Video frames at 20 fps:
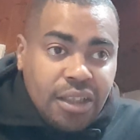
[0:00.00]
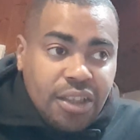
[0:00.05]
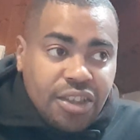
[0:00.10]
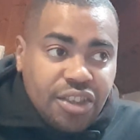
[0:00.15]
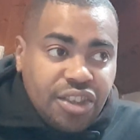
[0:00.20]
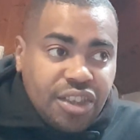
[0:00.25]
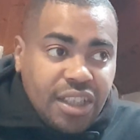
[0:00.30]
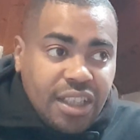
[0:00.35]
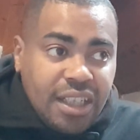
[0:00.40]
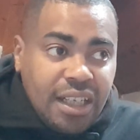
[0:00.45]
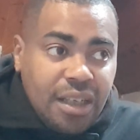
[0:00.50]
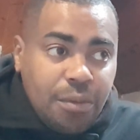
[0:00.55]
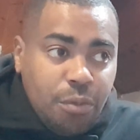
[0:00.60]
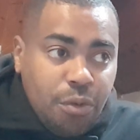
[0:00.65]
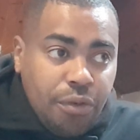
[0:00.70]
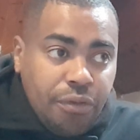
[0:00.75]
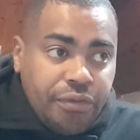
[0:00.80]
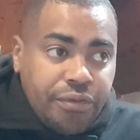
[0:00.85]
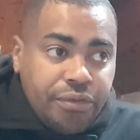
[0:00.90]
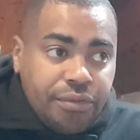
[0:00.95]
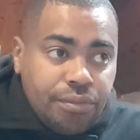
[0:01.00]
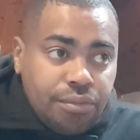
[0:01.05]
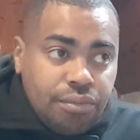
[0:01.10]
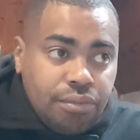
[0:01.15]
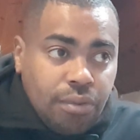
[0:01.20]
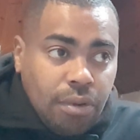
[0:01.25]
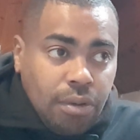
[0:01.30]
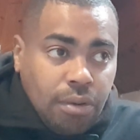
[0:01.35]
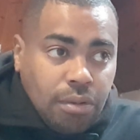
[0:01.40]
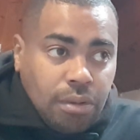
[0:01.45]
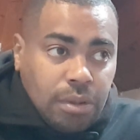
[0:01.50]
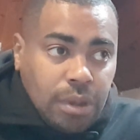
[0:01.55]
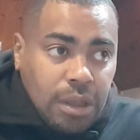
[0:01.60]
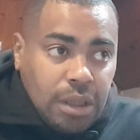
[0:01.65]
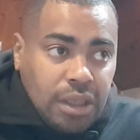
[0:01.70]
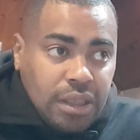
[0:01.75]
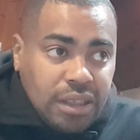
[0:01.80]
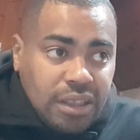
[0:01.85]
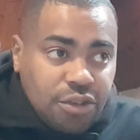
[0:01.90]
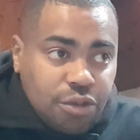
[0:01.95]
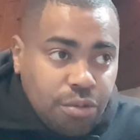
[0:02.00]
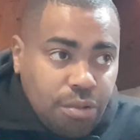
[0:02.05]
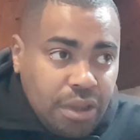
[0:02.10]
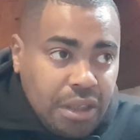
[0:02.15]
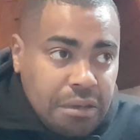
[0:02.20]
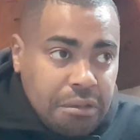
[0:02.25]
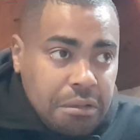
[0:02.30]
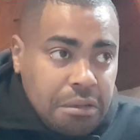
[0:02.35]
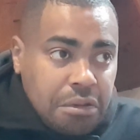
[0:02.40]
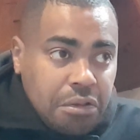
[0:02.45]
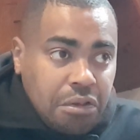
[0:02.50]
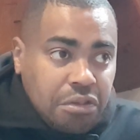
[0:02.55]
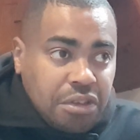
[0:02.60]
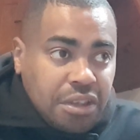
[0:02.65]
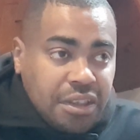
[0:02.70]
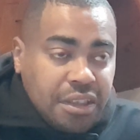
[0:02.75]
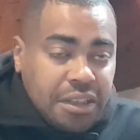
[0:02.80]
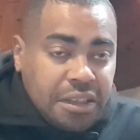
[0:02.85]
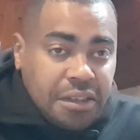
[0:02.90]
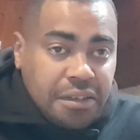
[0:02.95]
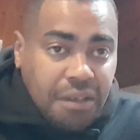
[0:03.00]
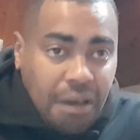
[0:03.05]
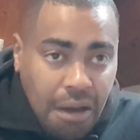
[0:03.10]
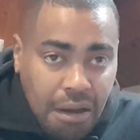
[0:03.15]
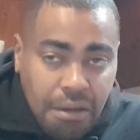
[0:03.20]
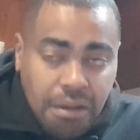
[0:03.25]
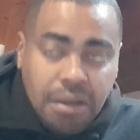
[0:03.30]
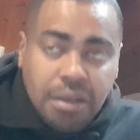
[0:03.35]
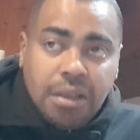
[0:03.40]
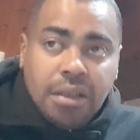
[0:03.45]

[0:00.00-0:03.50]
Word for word: J'ai rarement vu Alain Soral euh, dans un tel état,